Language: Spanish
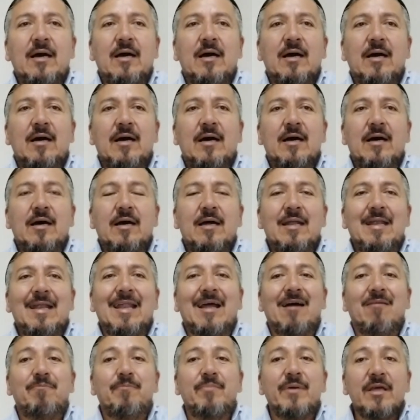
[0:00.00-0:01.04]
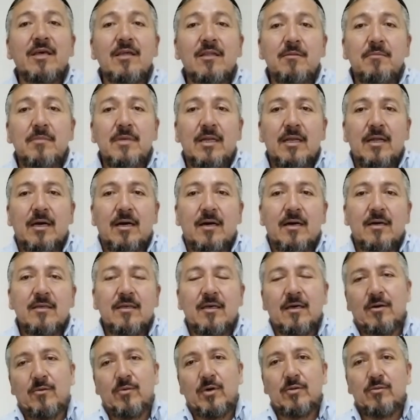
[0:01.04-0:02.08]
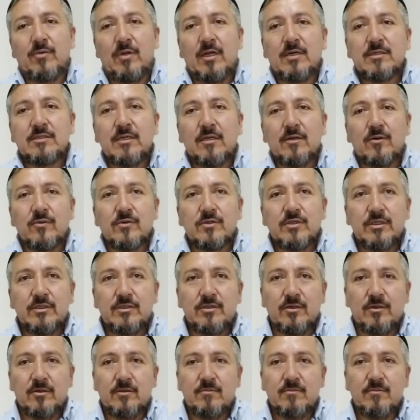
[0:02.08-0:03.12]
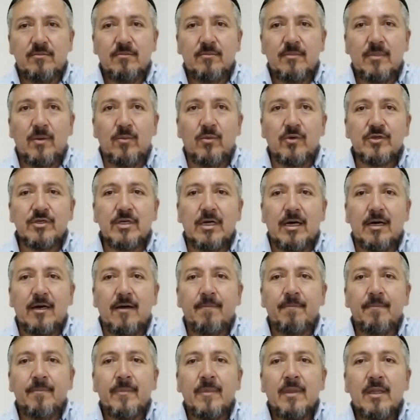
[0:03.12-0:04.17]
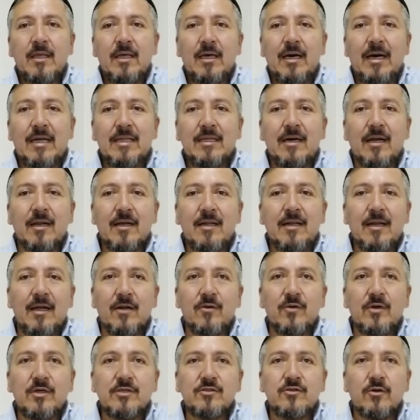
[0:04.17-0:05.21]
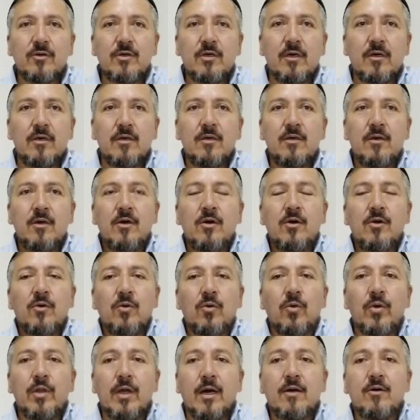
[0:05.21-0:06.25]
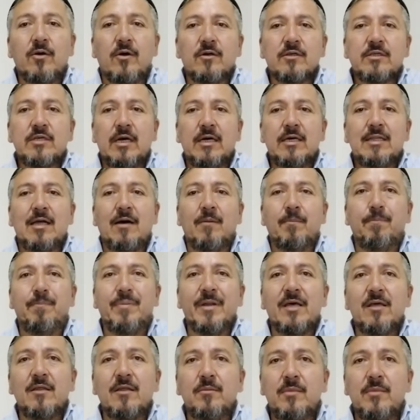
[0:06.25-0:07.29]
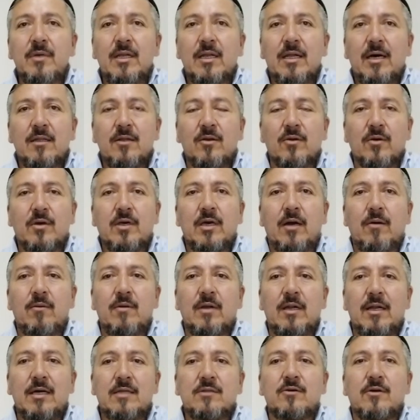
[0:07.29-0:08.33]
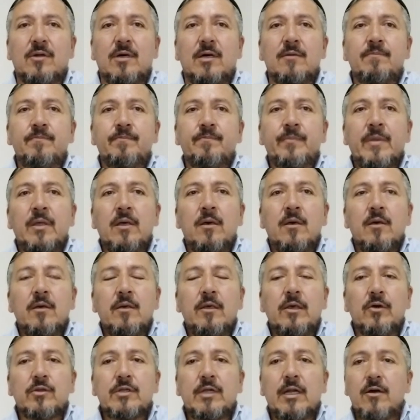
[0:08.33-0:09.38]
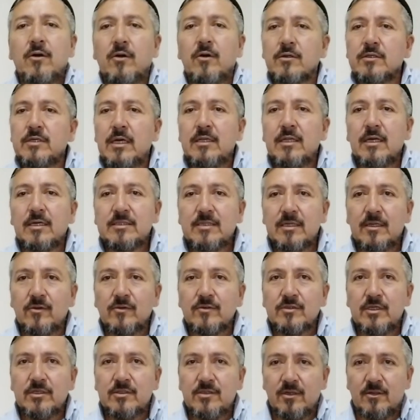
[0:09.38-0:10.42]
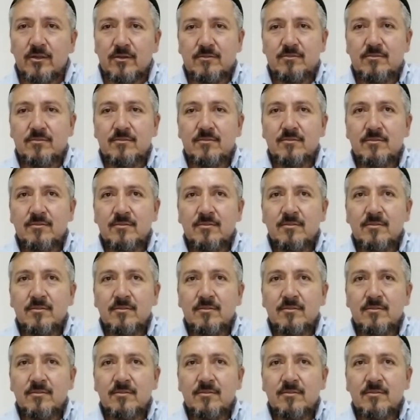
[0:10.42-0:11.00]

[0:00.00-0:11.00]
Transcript: a la Brit y en cuanto a la circuncisión, vamos a, dejar claro esto que una cosa es la Brit de lo que habla la Torah y otra cosa es la circuncisión.